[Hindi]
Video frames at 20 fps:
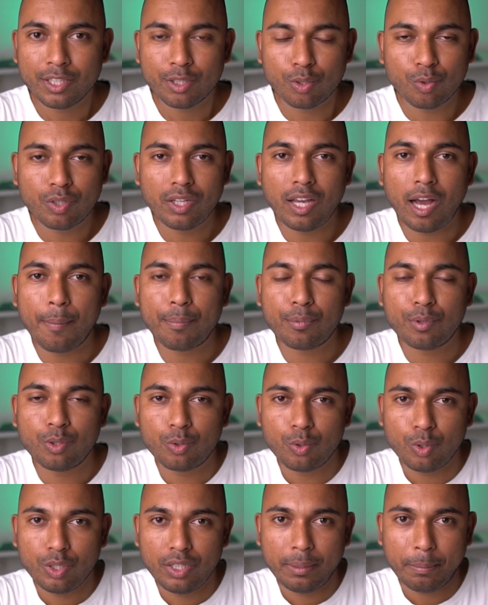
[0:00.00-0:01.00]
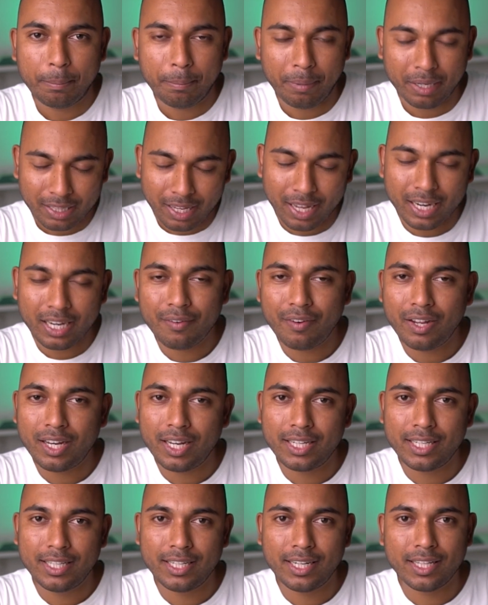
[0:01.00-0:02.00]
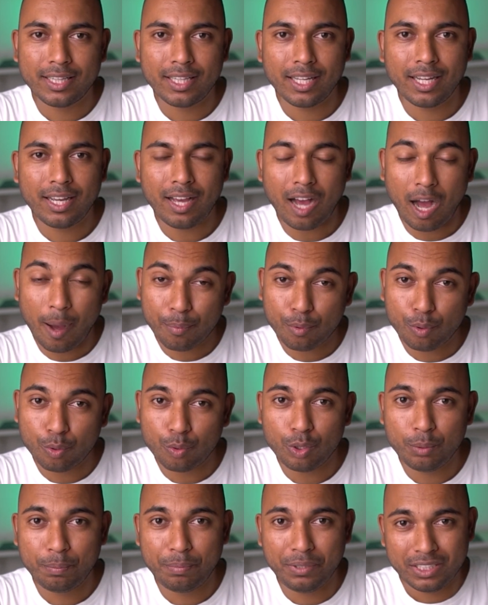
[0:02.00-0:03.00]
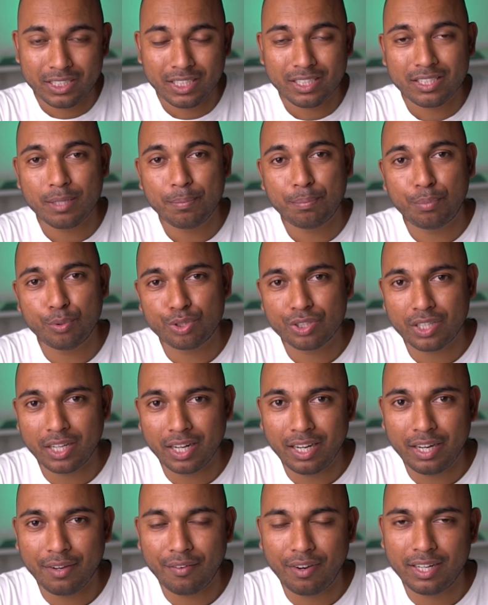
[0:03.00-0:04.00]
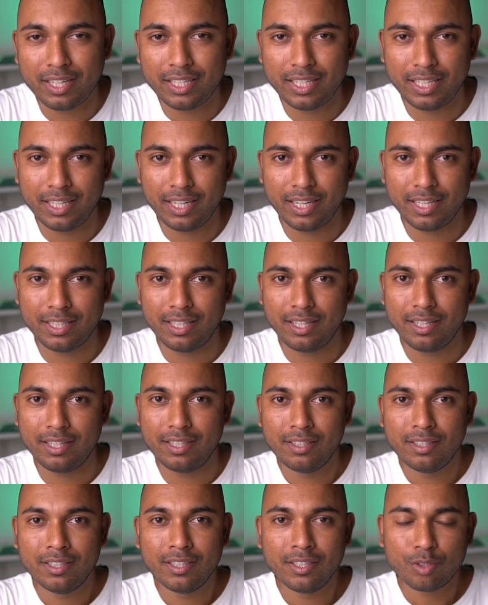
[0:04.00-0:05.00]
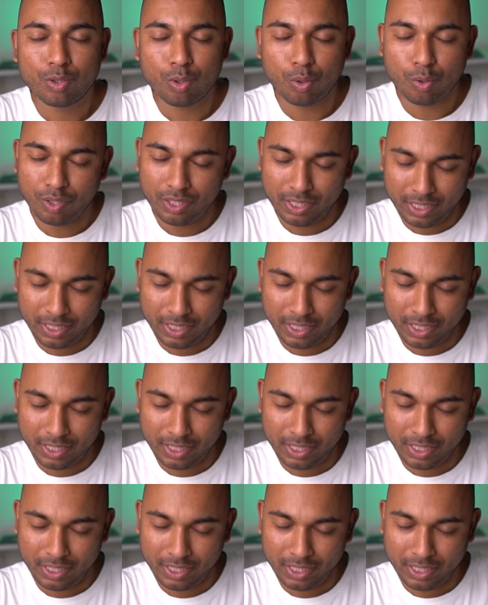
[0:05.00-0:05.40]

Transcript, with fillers: क्योंकि आपको कोई बताने वाला नहीं रहता है आपको कोई पीछे से पुश करने वाला नहीं रहता है तो